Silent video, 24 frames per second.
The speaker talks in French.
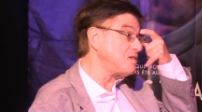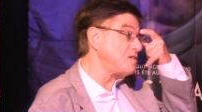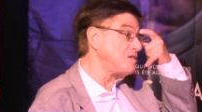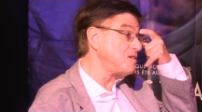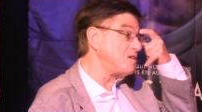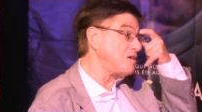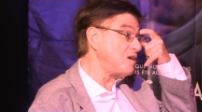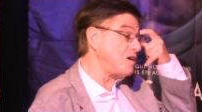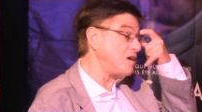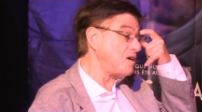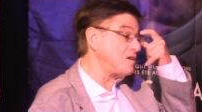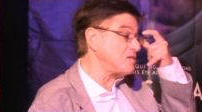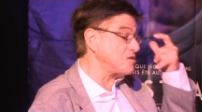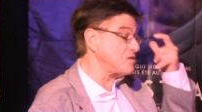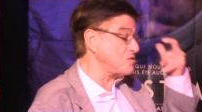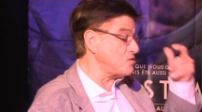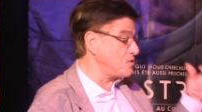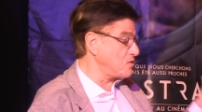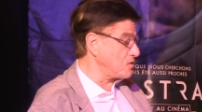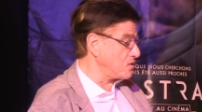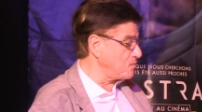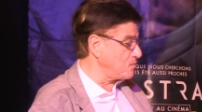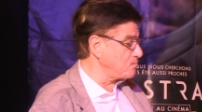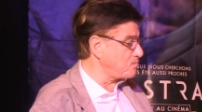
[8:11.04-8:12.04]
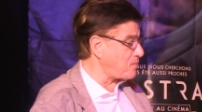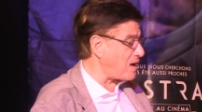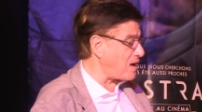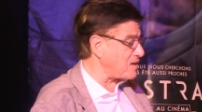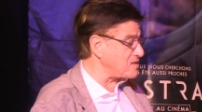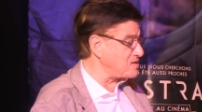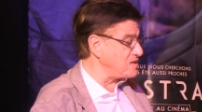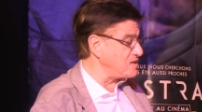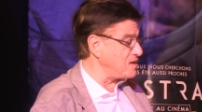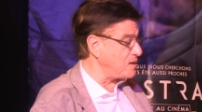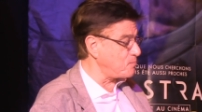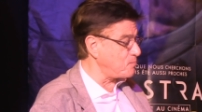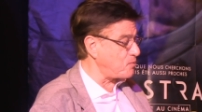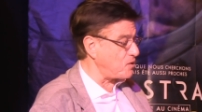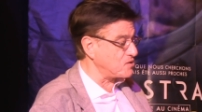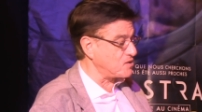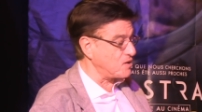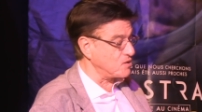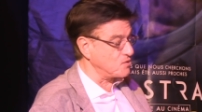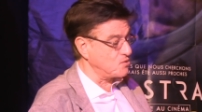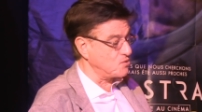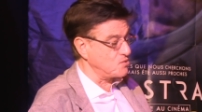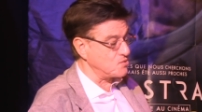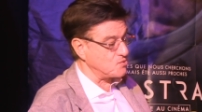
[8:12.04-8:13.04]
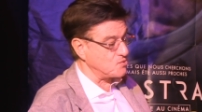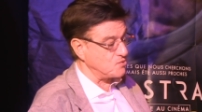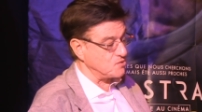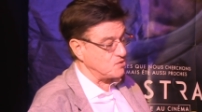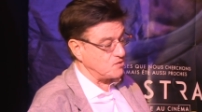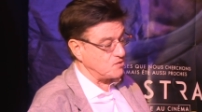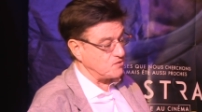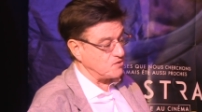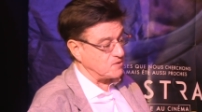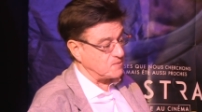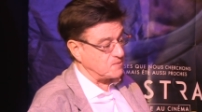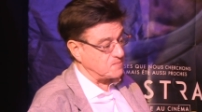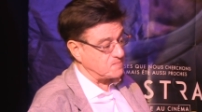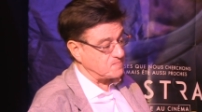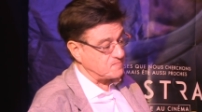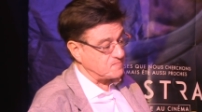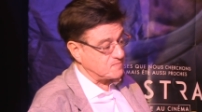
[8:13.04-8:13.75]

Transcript: Mhm. Hein, dans une partie importante de son œuvre.